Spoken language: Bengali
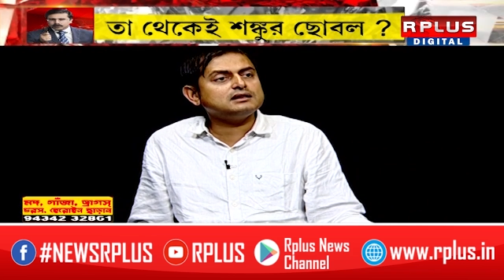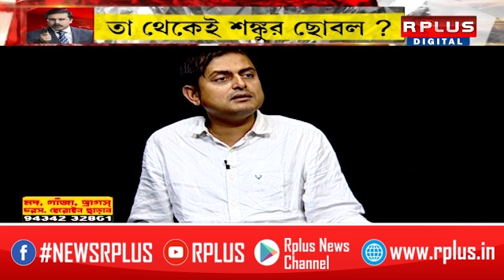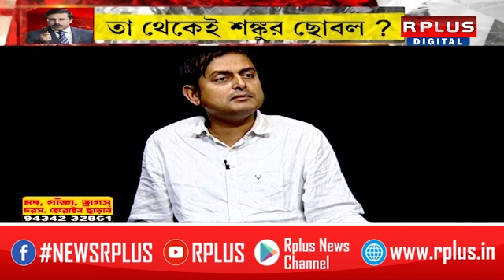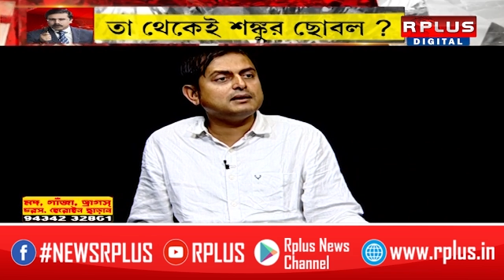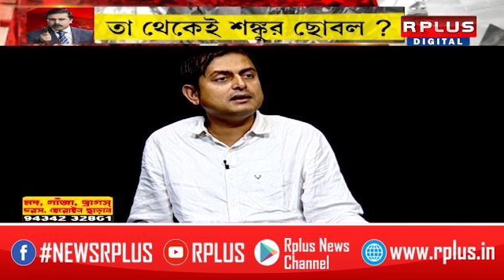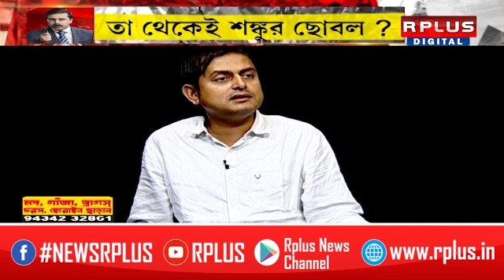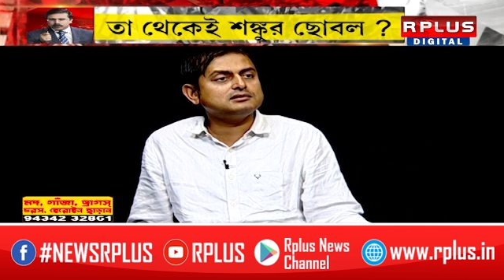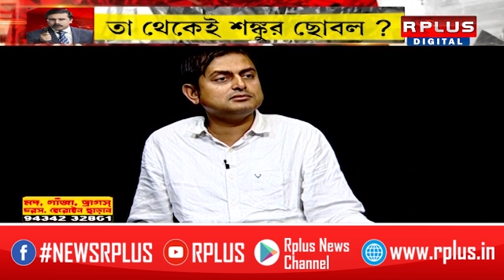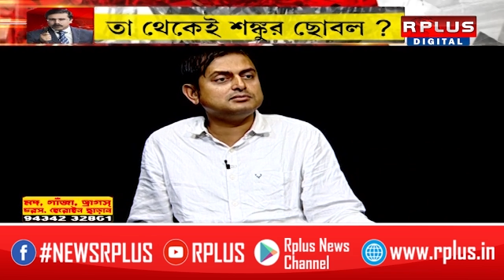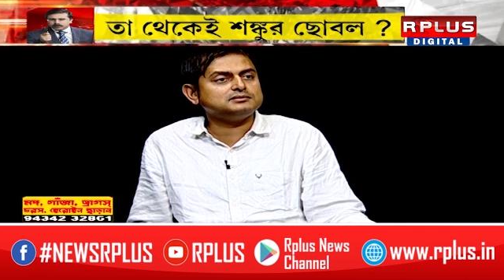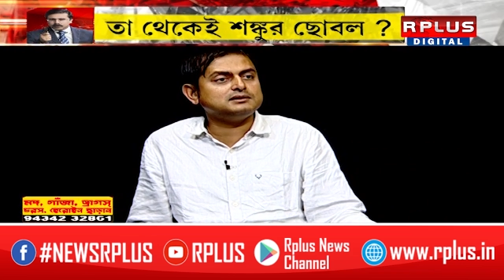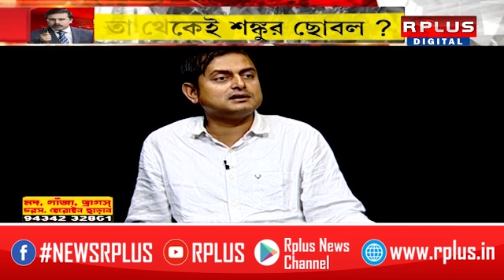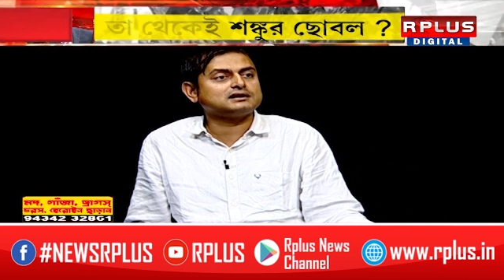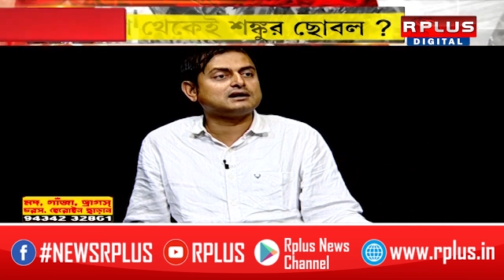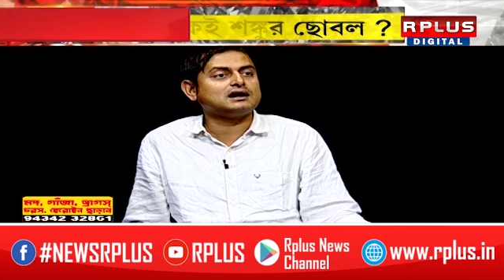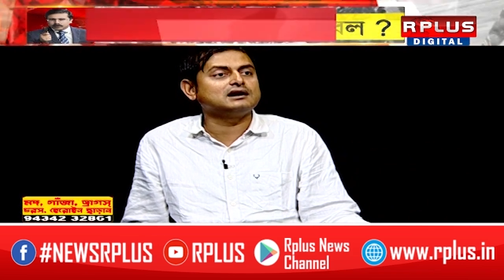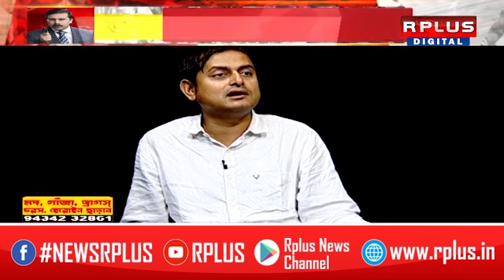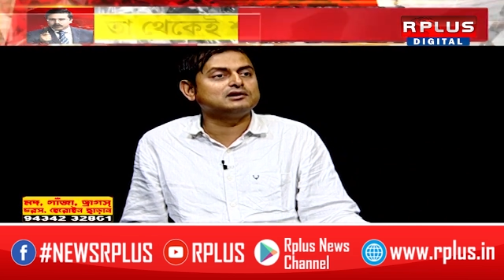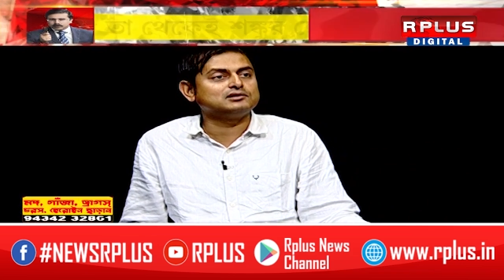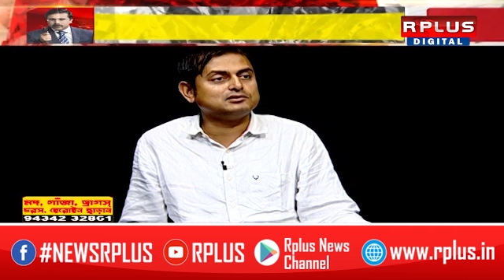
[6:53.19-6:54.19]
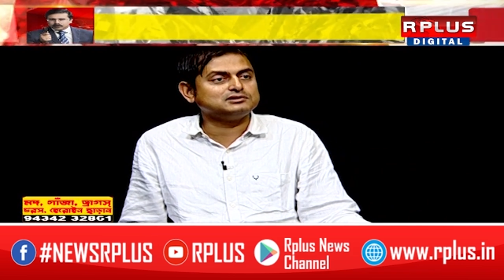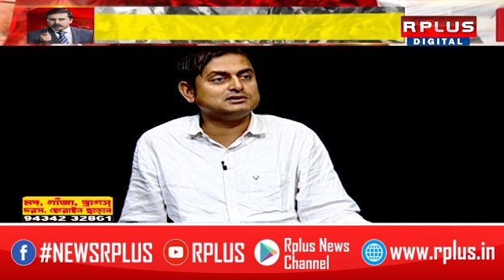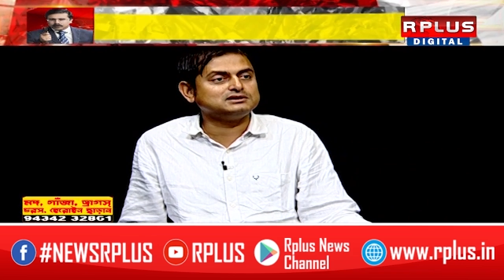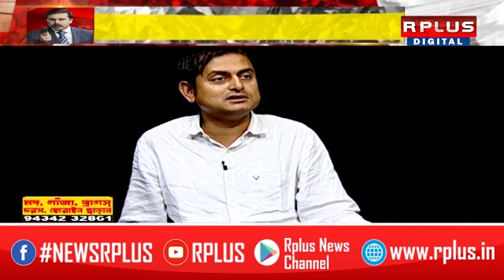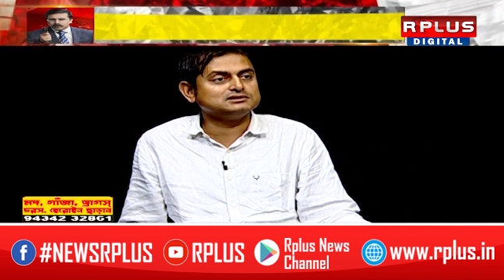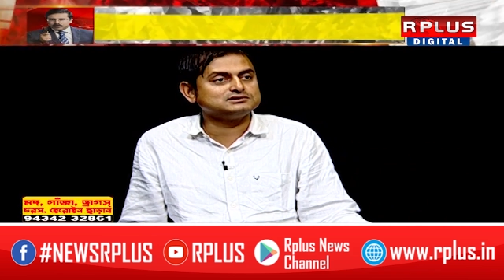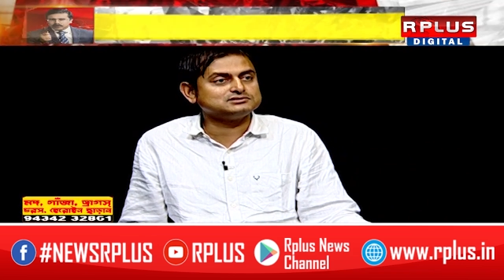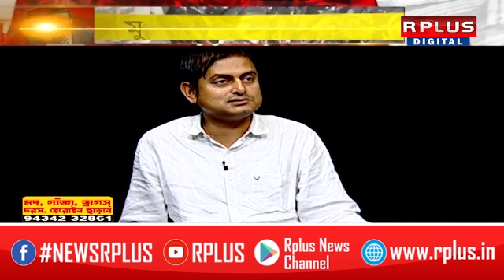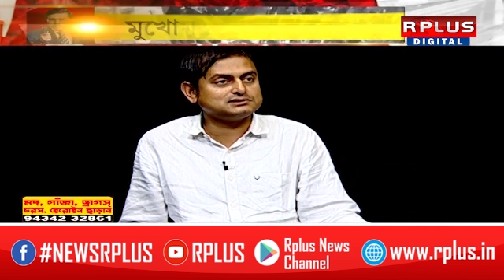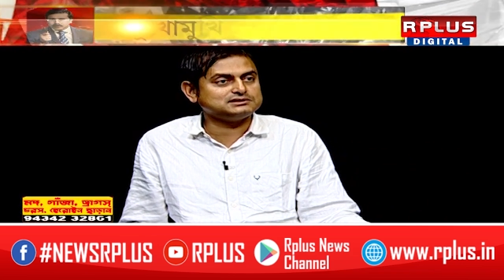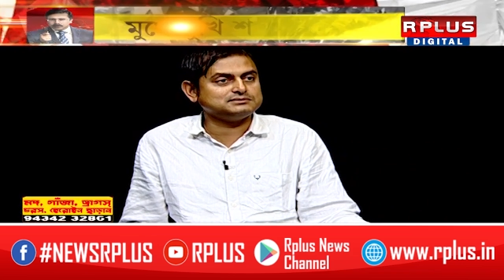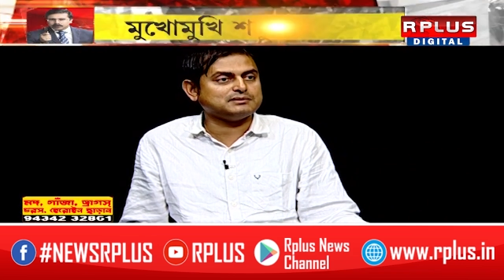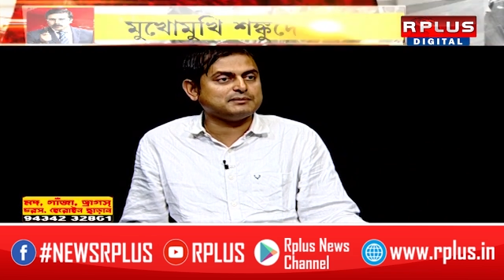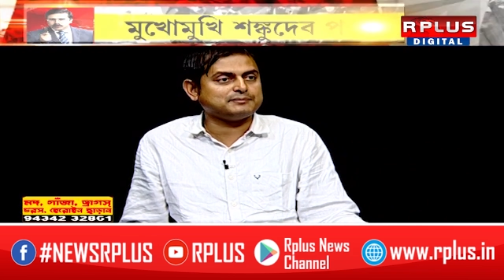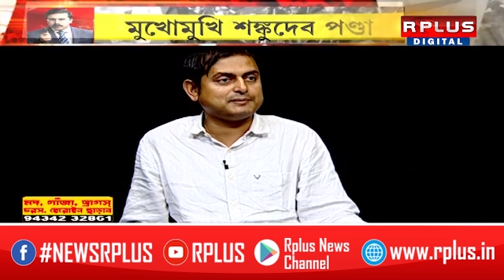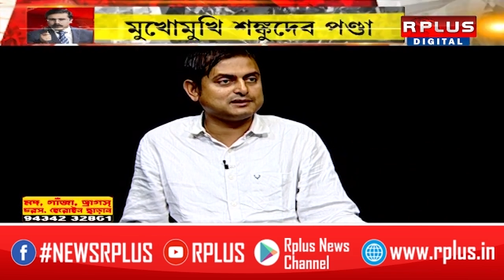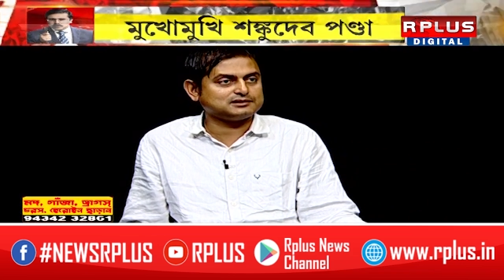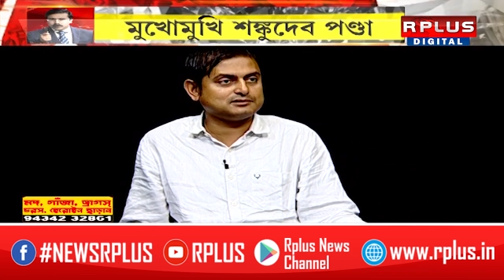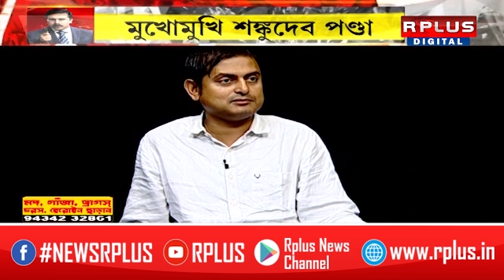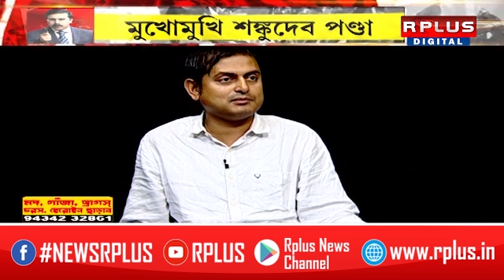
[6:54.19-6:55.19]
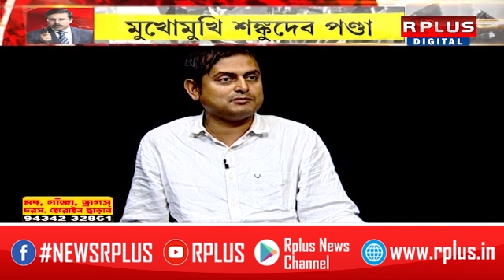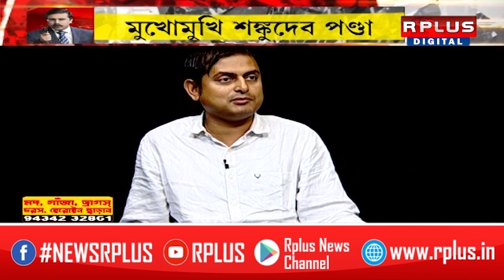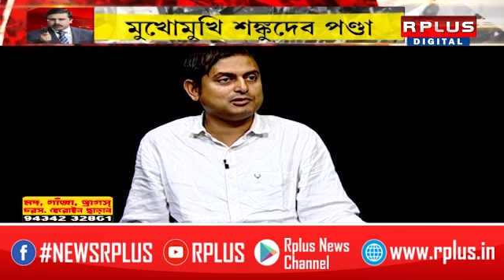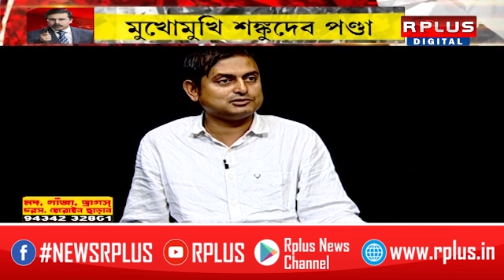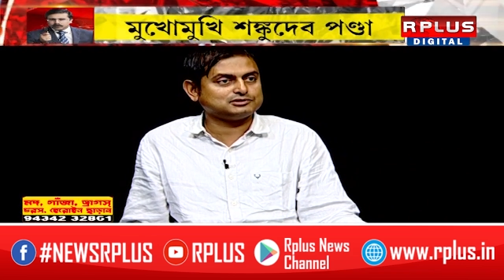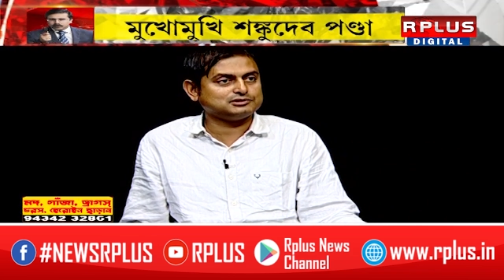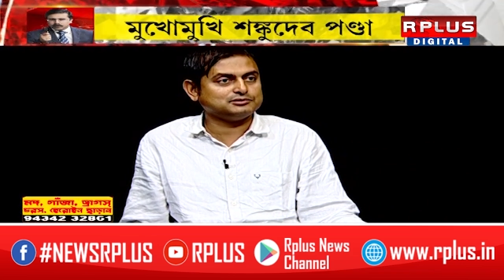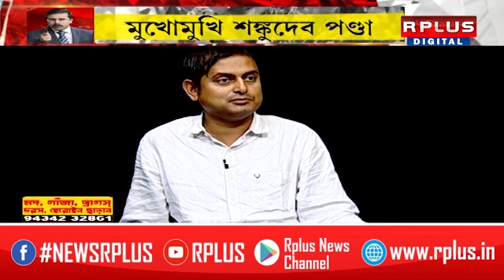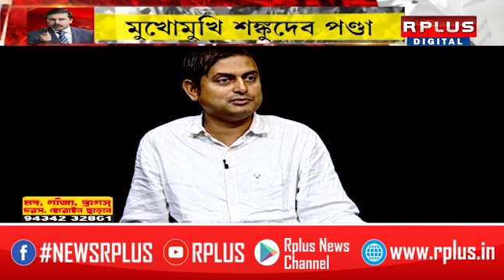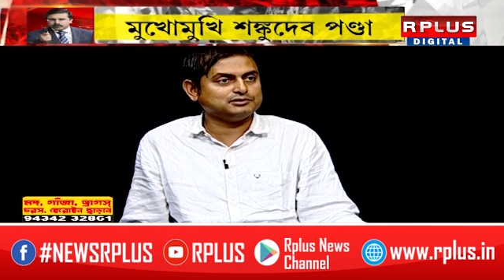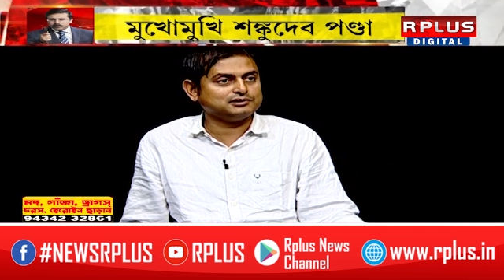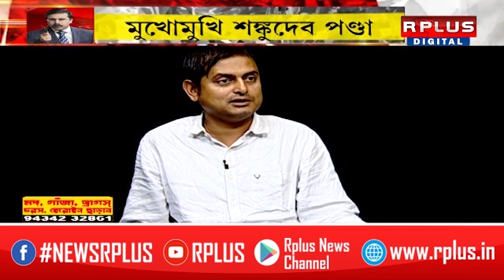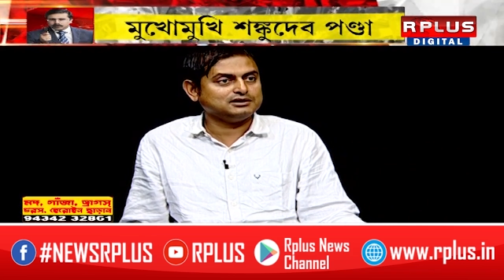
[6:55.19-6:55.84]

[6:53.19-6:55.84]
যে ভাই তুমি এই কাণ্ড ঘটিয়েছো কি ব্যাপার তোমার বক্তব্য